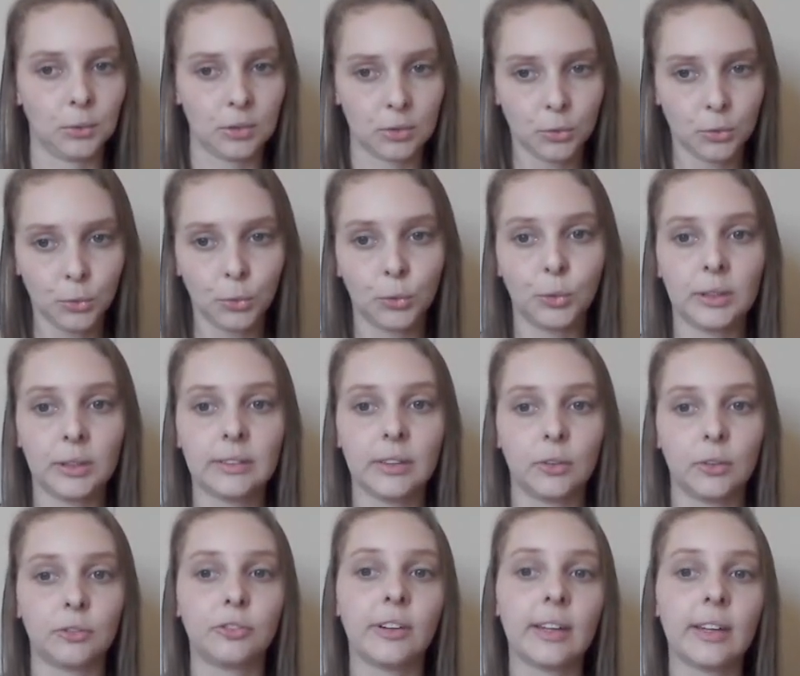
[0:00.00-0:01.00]
estudo,
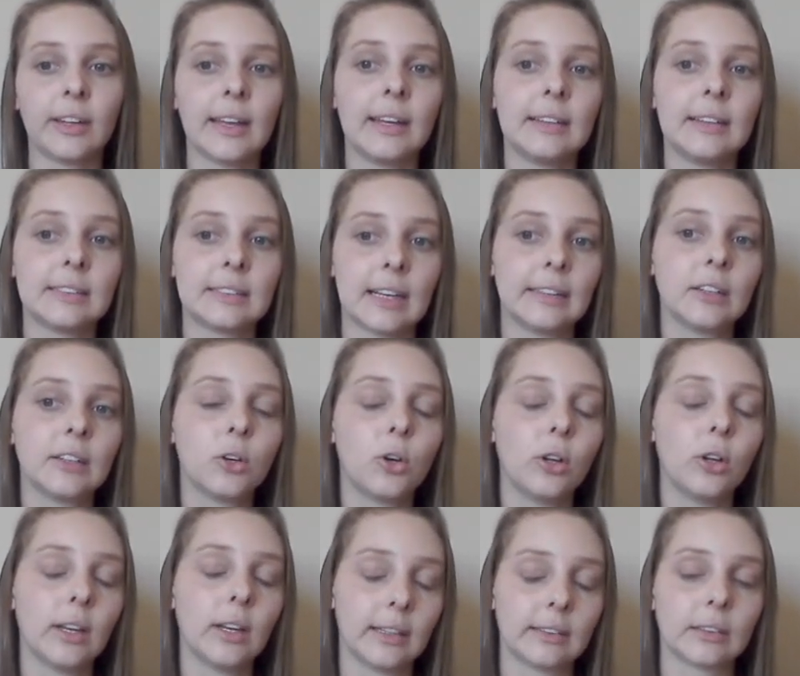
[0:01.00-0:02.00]
então, foi realizada a
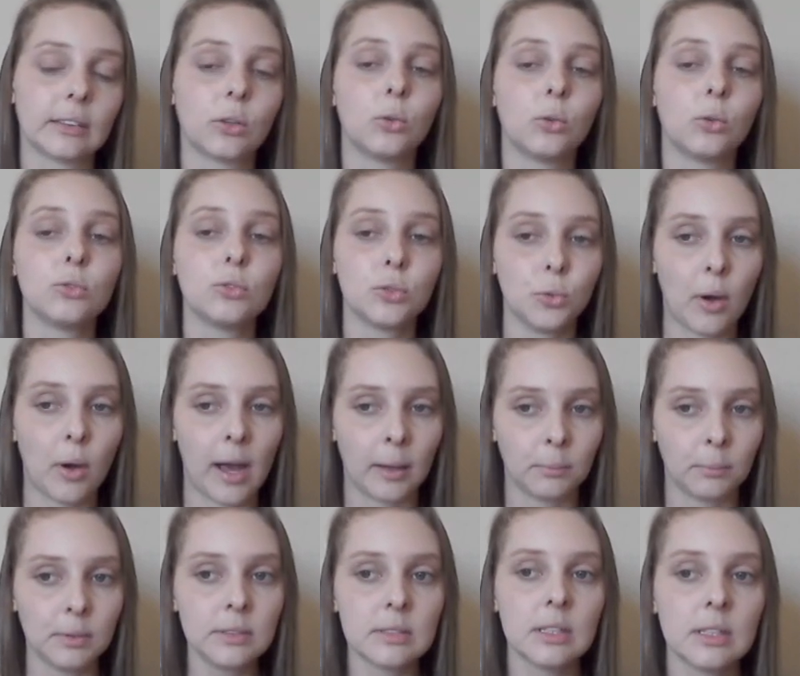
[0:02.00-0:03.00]
coleta com
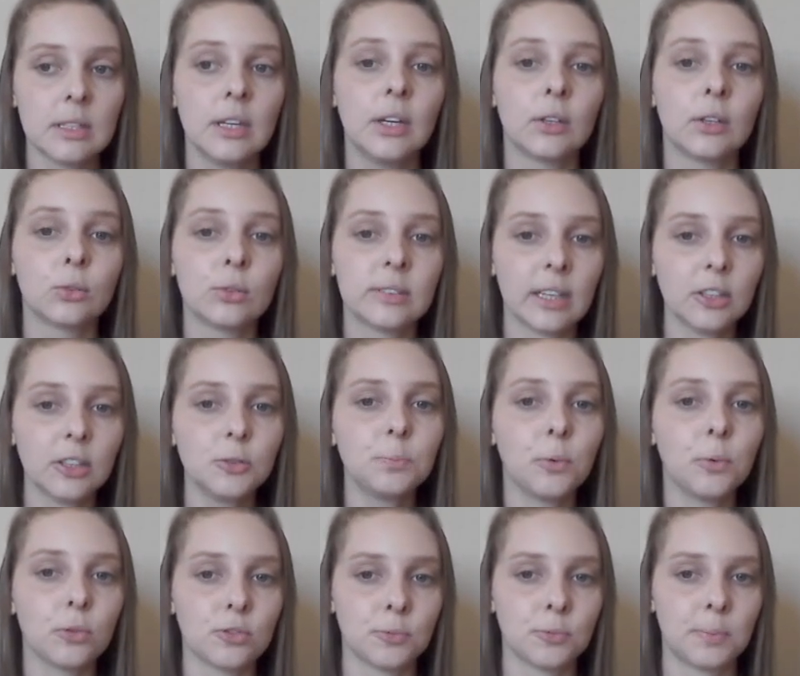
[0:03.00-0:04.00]
suaves dos sete
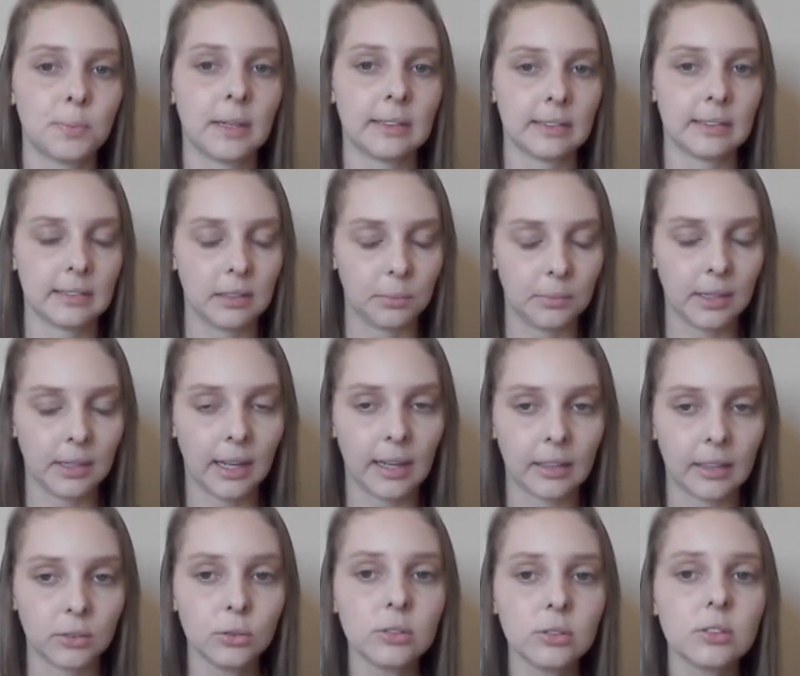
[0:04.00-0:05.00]
pontos
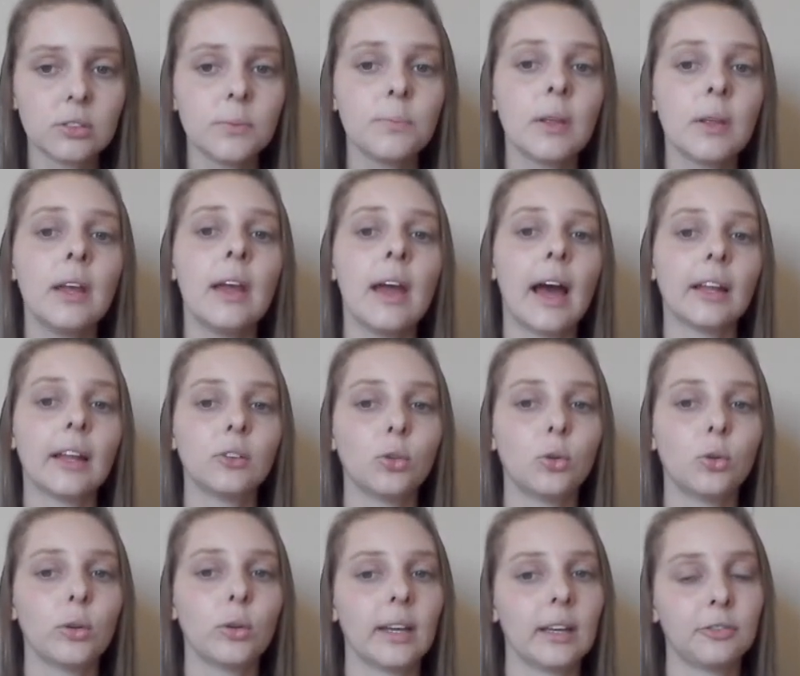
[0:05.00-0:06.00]
pré-determinados. A
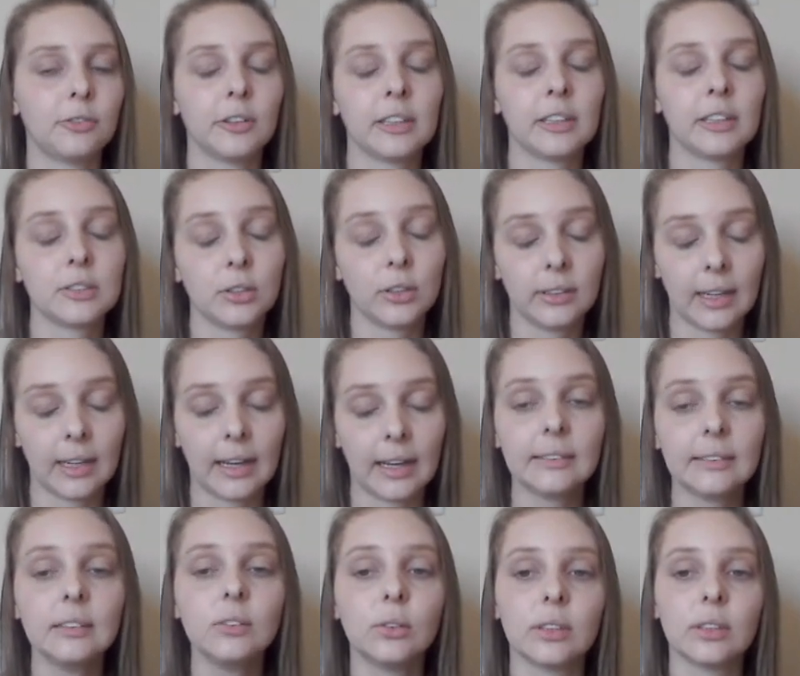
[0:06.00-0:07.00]
torre ela foi
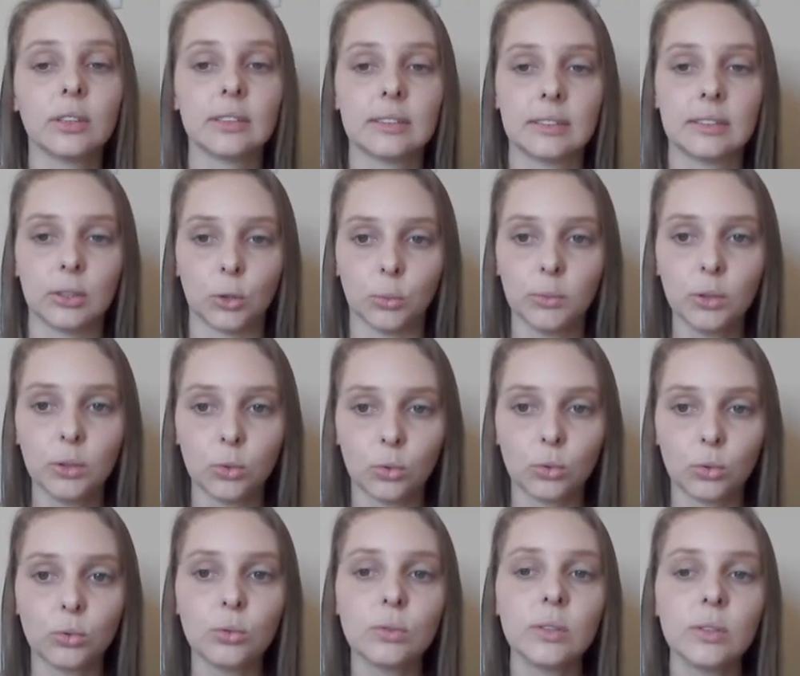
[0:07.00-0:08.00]
acionada durante cinco
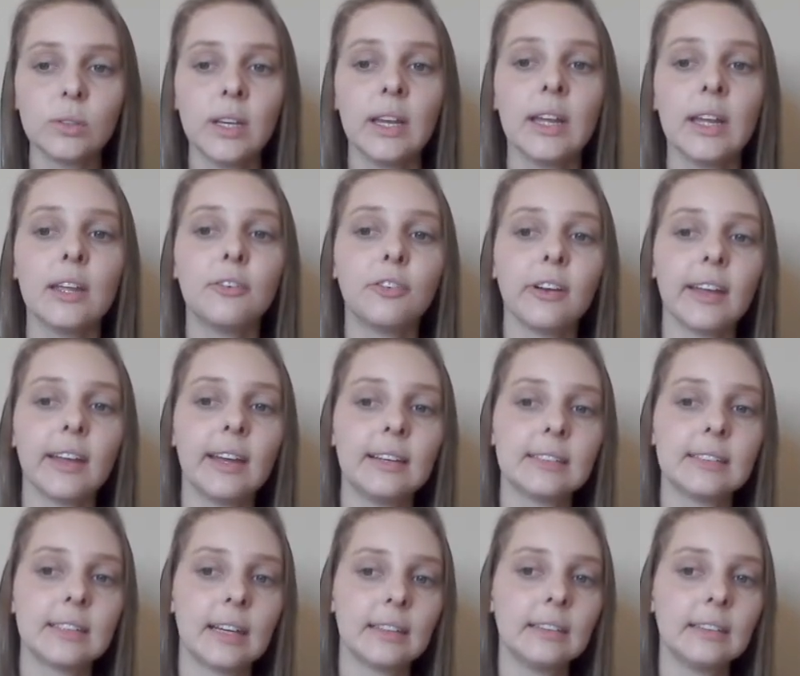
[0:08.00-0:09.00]
minutos e foi
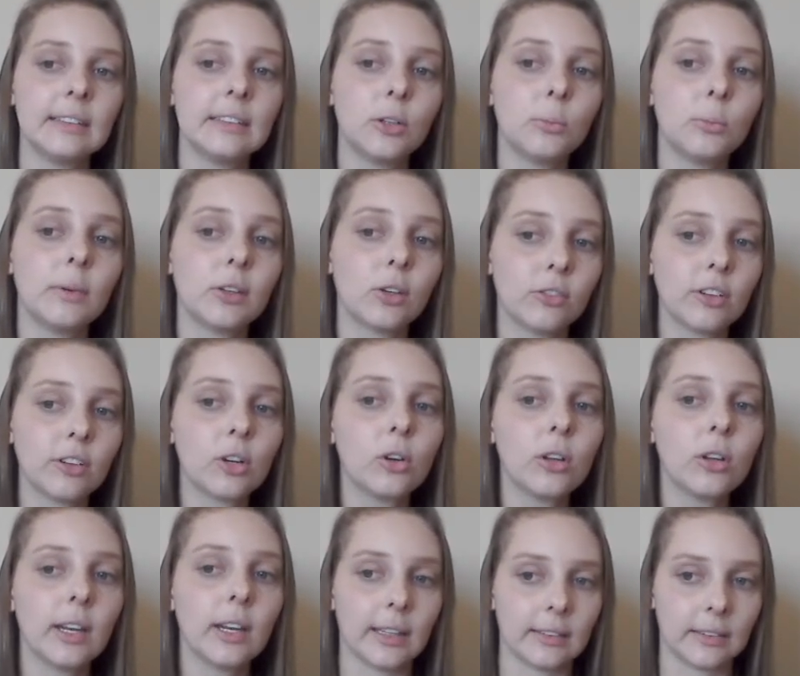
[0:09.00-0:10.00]
realizada então uma nova
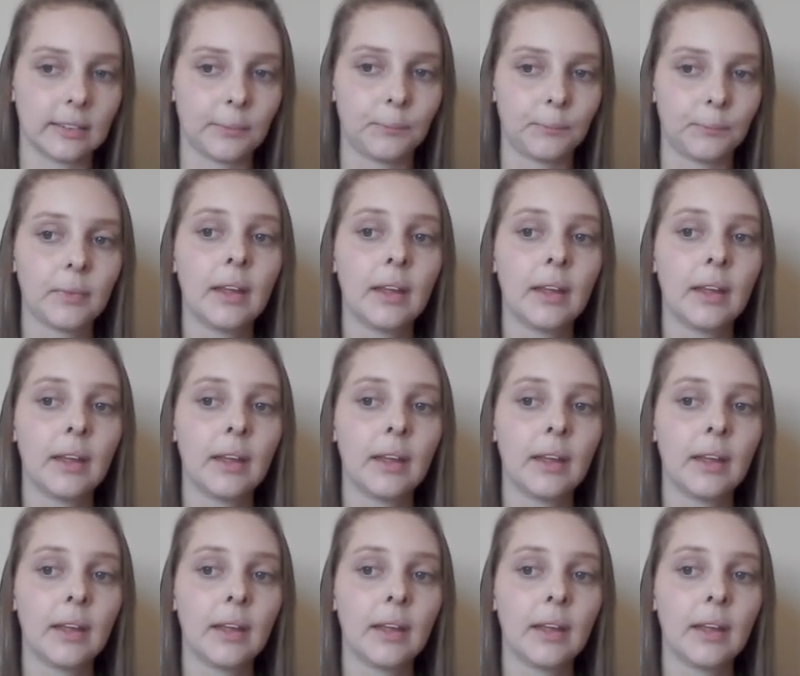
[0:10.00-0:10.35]
coleta.